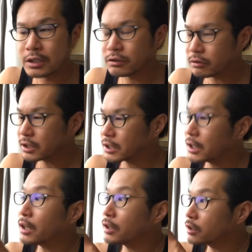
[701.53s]
人に聞
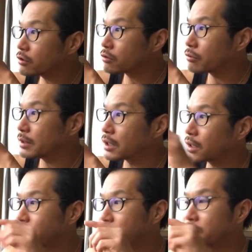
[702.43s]
きゃいいっていうのを見な
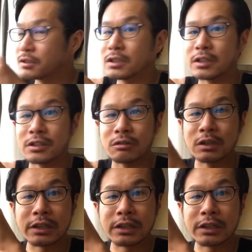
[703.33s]
がら進んでったら人